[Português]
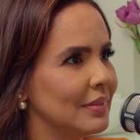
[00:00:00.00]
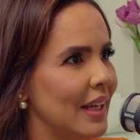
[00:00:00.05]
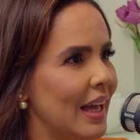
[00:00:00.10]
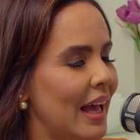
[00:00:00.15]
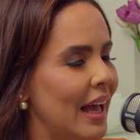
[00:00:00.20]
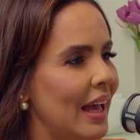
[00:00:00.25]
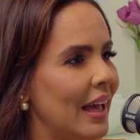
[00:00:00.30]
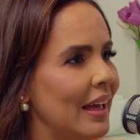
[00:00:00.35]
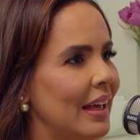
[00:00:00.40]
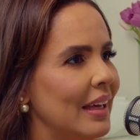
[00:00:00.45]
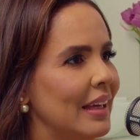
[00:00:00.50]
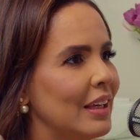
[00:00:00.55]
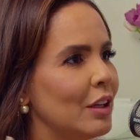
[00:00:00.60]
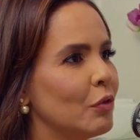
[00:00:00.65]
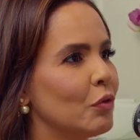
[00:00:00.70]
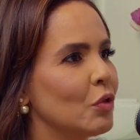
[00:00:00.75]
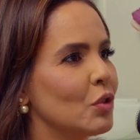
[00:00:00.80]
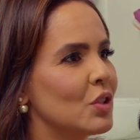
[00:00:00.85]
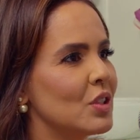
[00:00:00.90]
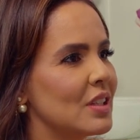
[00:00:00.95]
né? Uhum. E
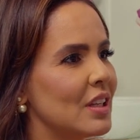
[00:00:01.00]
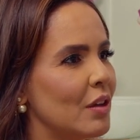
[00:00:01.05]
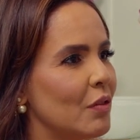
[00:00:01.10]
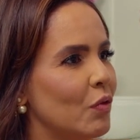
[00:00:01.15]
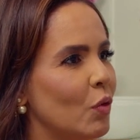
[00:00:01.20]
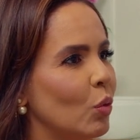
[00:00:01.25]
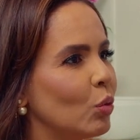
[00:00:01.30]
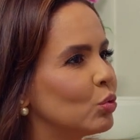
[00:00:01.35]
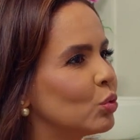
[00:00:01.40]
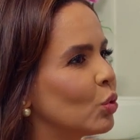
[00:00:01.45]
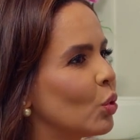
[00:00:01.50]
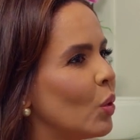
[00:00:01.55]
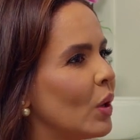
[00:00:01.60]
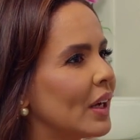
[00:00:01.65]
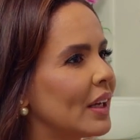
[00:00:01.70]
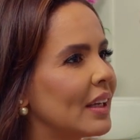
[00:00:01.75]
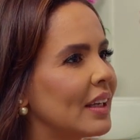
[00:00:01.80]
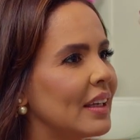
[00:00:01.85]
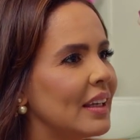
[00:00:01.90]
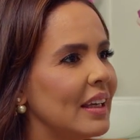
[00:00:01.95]
você voltou
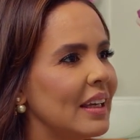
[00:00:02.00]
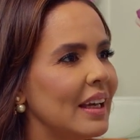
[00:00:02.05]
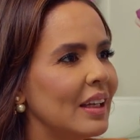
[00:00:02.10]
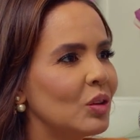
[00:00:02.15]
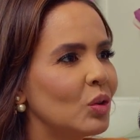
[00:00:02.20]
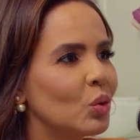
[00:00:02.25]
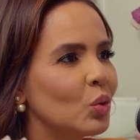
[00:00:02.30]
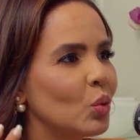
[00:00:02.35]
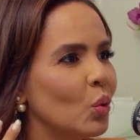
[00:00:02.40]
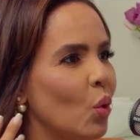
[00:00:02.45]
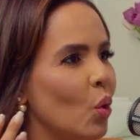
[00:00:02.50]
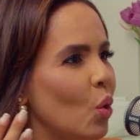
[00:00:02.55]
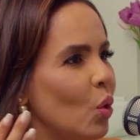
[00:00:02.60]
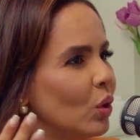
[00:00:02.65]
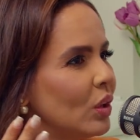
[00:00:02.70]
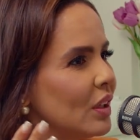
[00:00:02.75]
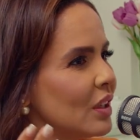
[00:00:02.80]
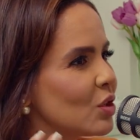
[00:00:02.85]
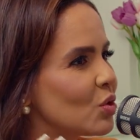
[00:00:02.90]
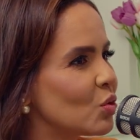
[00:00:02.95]
aqui à
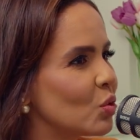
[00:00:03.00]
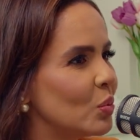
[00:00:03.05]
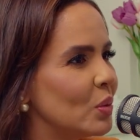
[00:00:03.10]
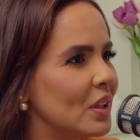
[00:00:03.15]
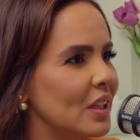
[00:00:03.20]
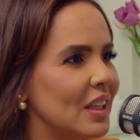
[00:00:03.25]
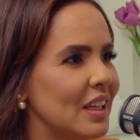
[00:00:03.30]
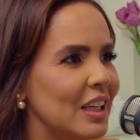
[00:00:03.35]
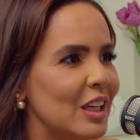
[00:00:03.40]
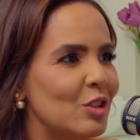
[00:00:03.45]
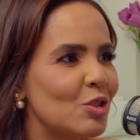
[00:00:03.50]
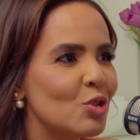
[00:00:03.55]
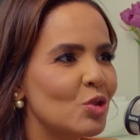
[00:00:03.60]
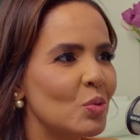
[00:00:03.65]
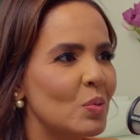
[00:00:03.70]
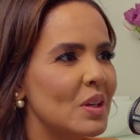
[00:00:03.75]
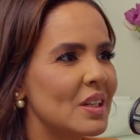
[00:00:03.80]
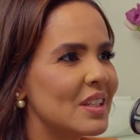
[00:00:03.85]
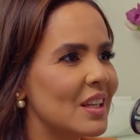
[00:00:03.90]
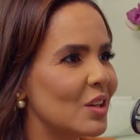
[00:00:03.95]
tona sobre isso,
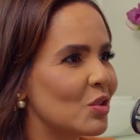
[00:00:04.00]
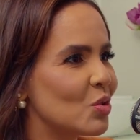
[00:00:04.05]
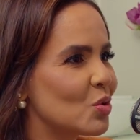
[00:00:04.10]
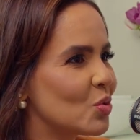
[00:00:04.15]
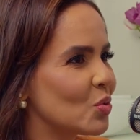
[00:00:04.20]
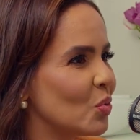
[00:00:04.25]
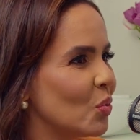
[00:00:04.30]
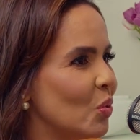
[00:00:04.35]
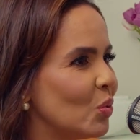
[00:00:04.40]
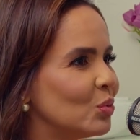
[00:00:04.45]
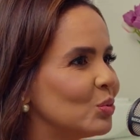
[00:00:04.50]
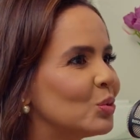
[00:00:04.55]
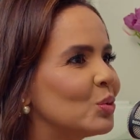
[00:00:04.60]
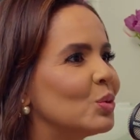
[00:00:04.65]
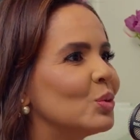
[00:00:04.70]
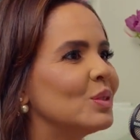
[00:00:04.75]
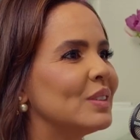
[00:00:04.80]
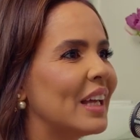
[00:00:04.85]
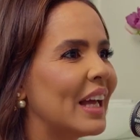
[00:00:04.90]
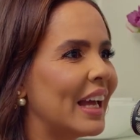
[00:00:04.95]
sobre esse
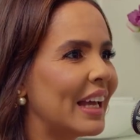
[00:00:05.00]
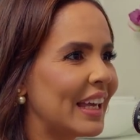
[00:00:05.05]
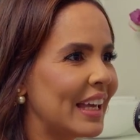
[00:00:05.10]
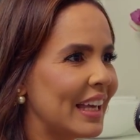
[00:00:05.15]
assunto, né?